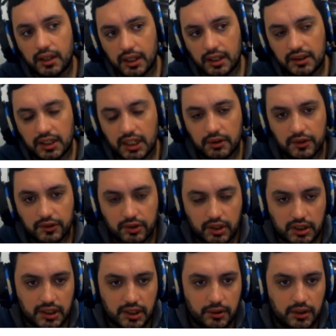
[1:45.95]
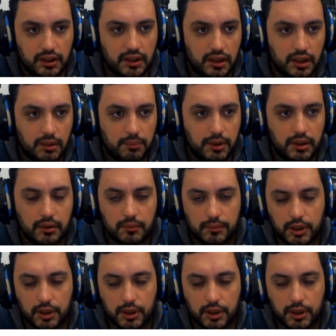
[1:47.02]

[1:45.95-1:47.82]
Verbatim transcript: está la versión estable de Depin.